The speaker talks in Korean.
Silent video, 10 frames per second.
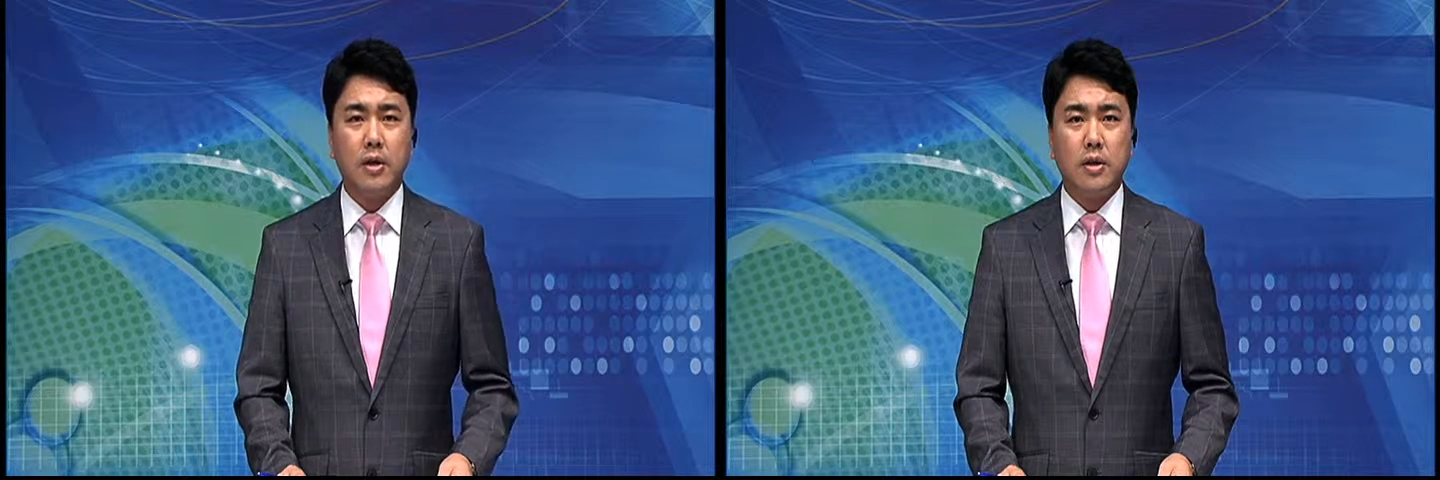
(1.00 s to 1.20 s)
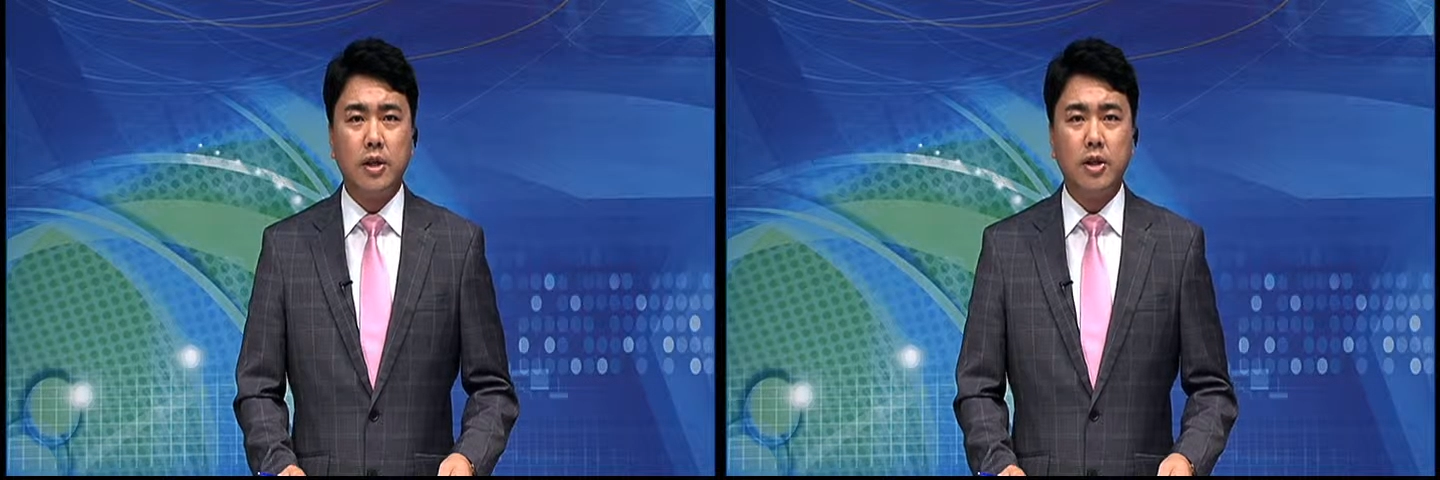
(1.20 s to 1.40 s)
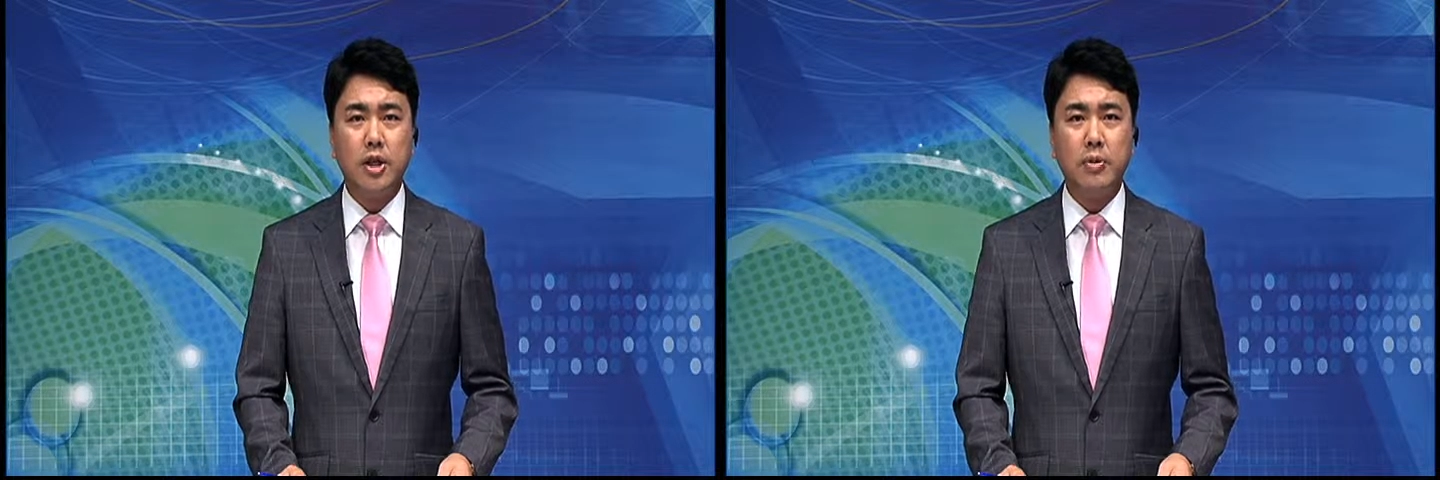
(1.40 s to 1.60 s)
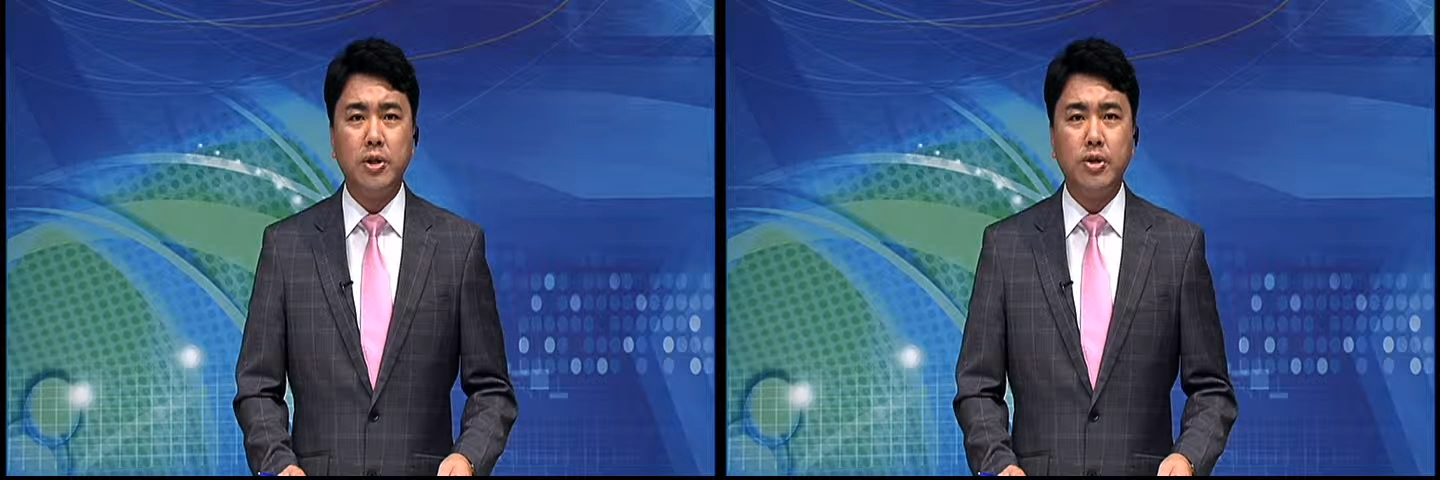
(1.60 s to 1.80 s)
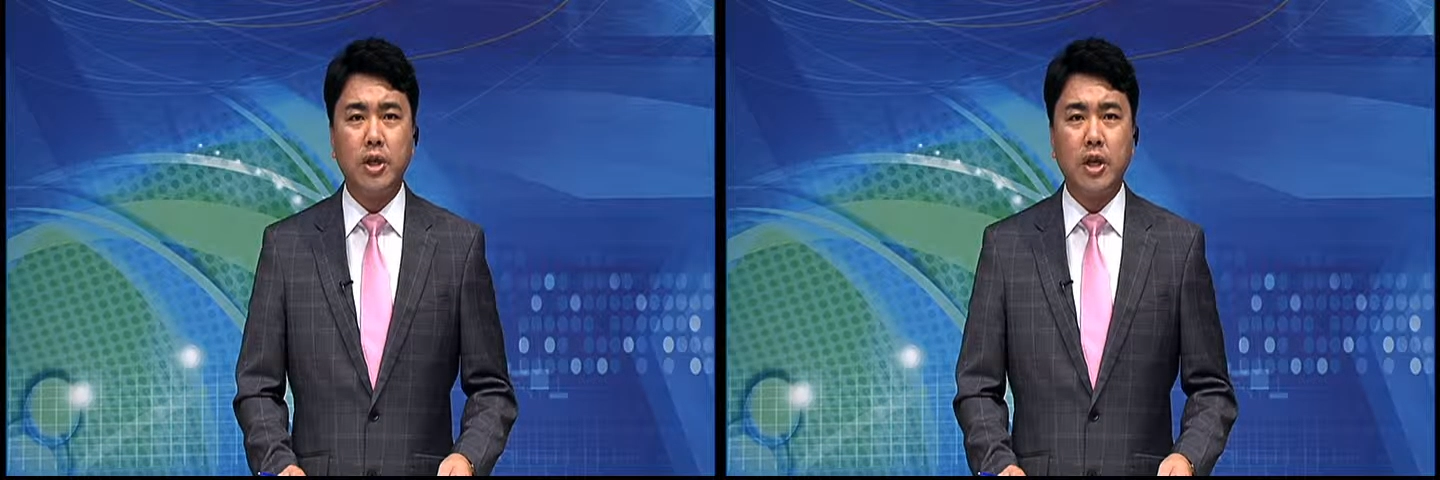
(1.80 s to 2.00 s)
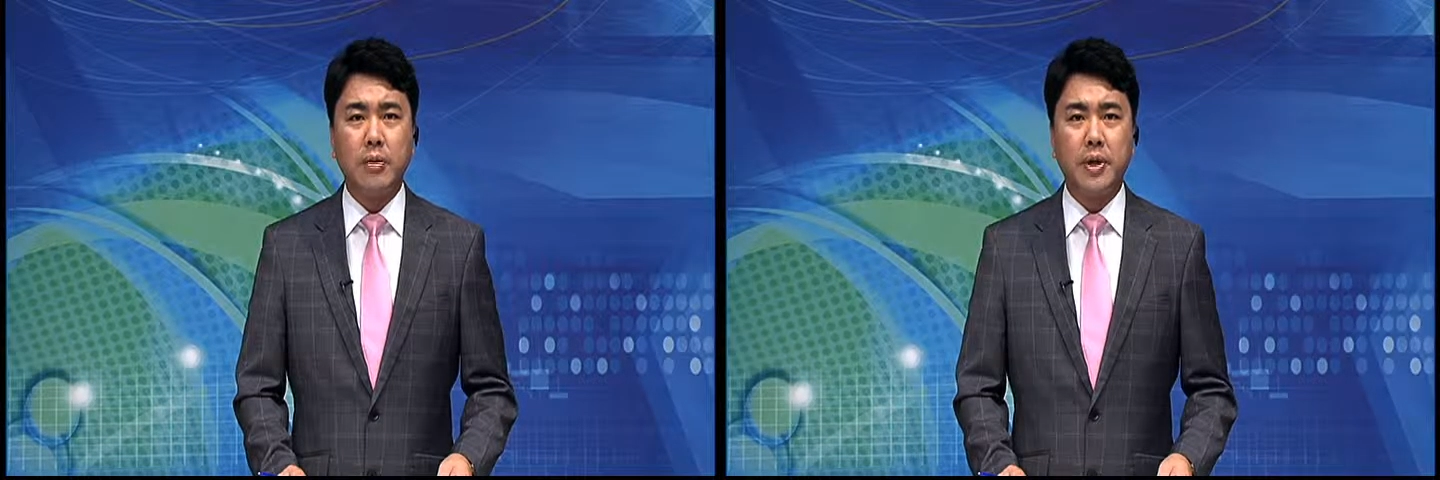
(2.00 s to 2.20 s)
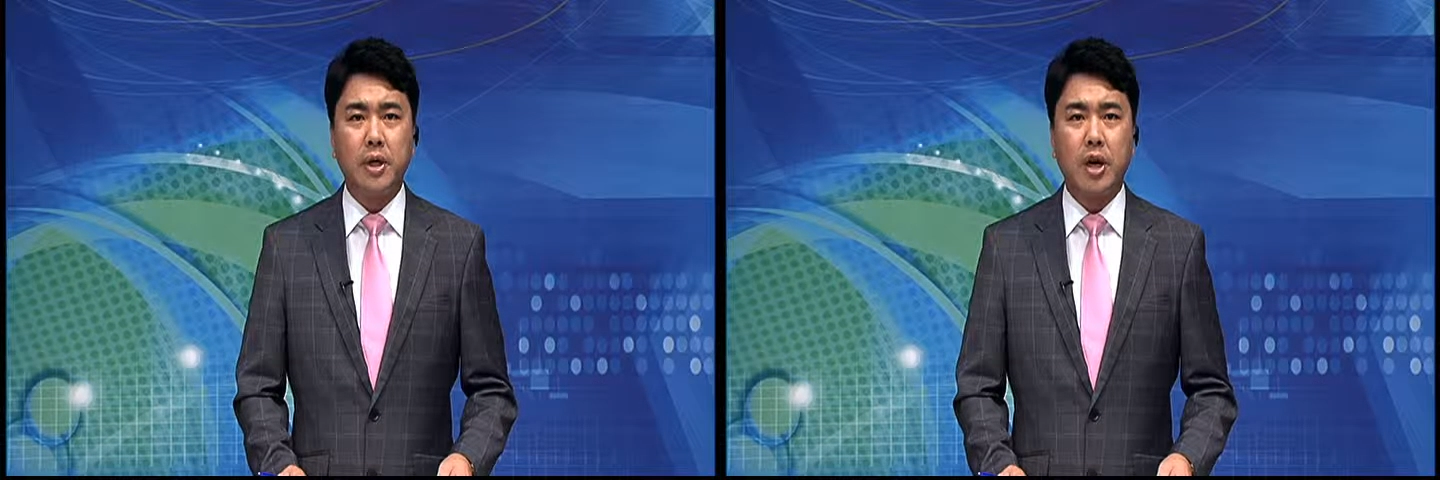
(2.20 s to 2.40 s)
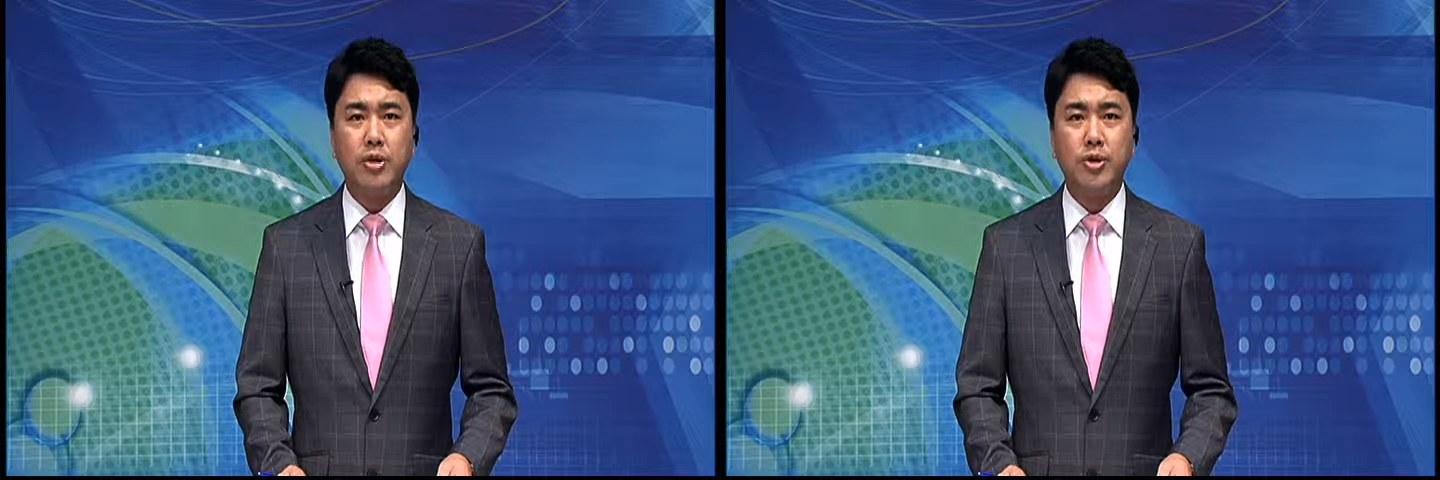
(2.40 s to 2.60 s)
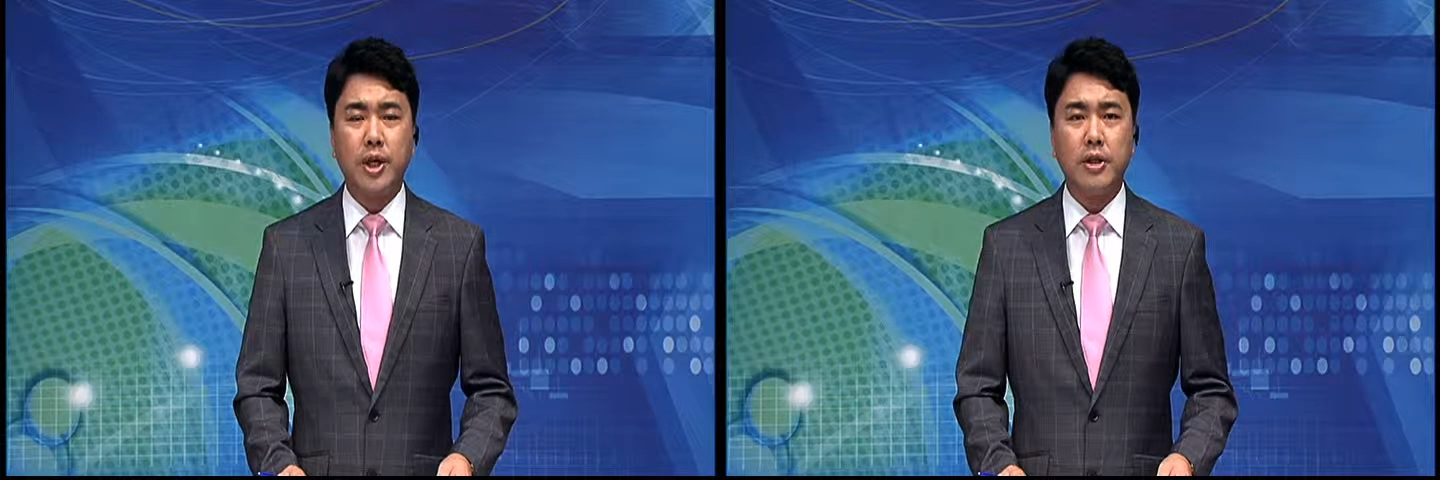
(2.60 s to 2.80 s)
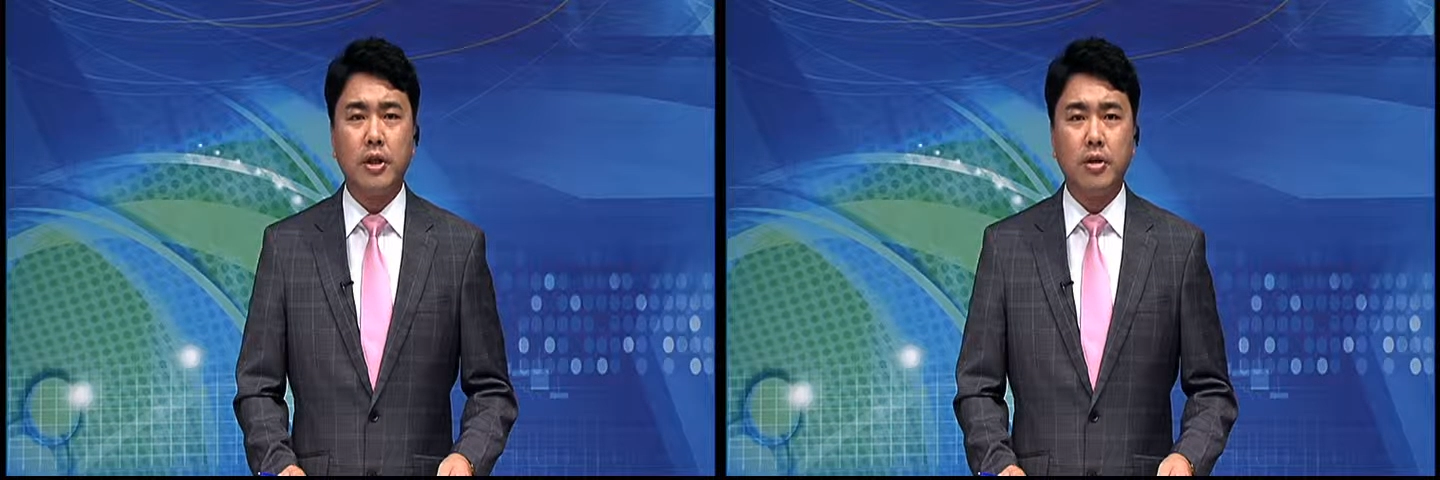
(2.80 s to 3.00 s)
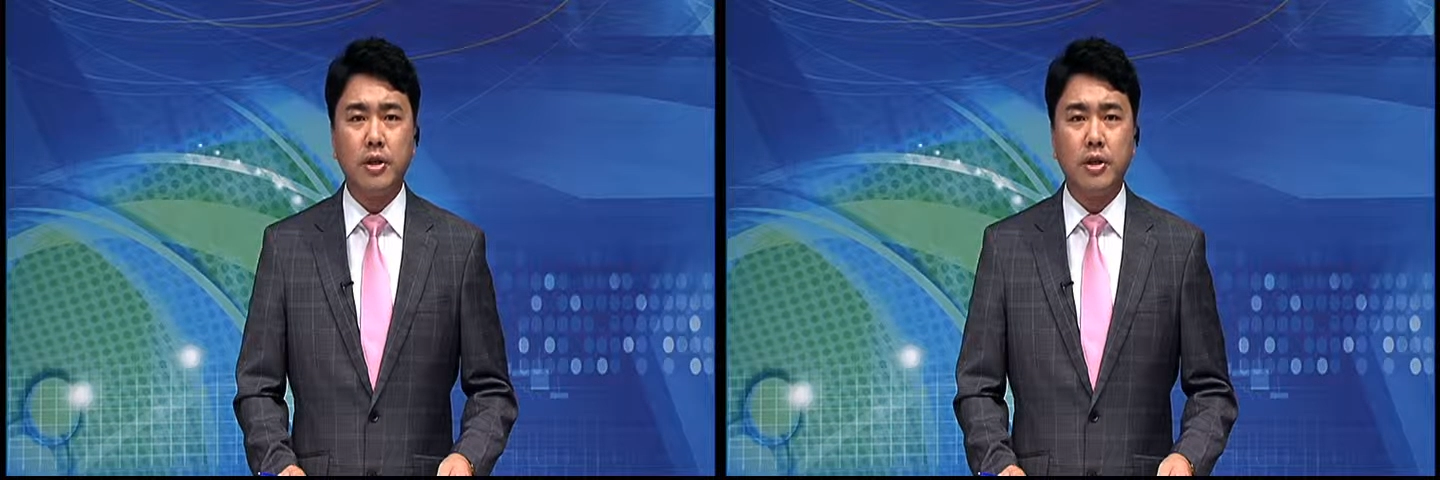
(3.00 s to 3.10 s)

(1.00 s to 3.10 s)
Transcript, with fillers: 새정치민주연합이 광주에서